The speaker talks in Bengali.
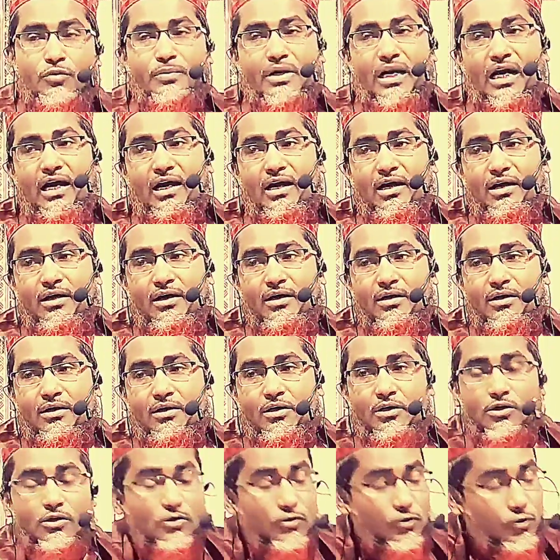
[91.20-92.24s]
তোমরা
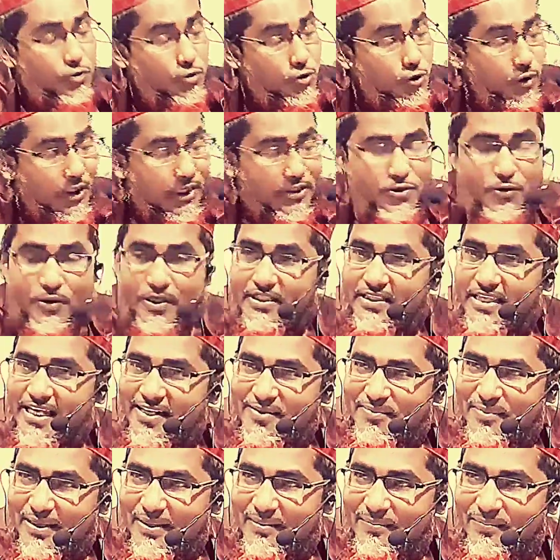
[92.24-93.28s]
দূরে সরে
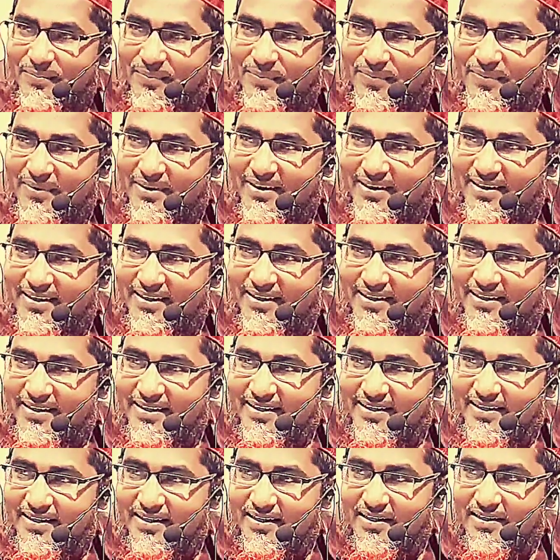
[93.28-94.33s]
থাকবে
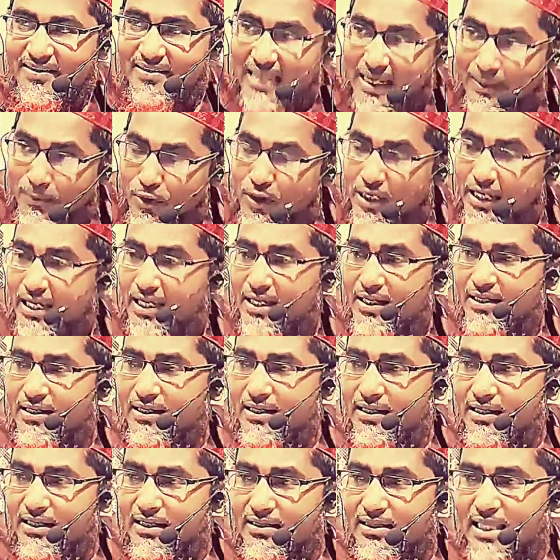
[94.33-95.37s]
তা বলে
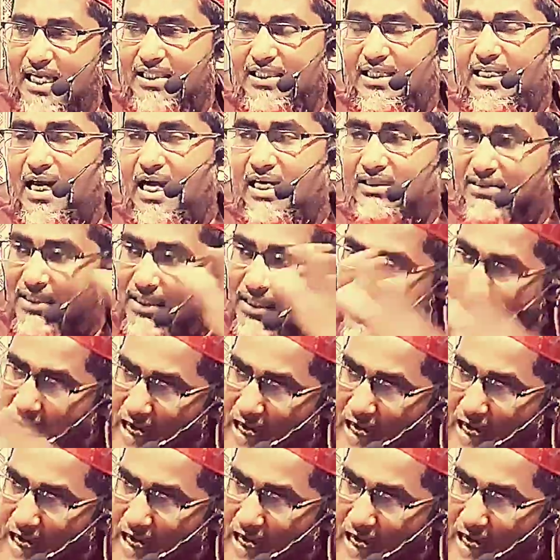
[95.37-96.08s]
তাদের হাতের